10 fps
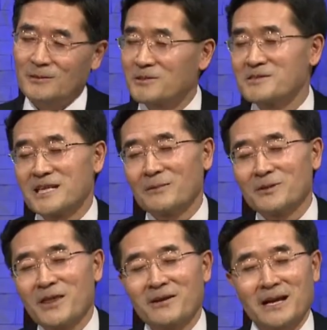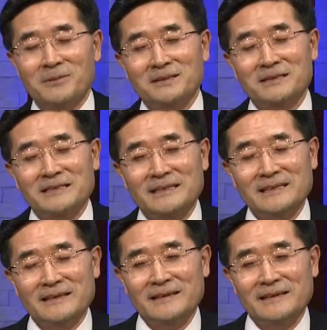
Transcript: 또 어떤 사람은 태어나 봤더니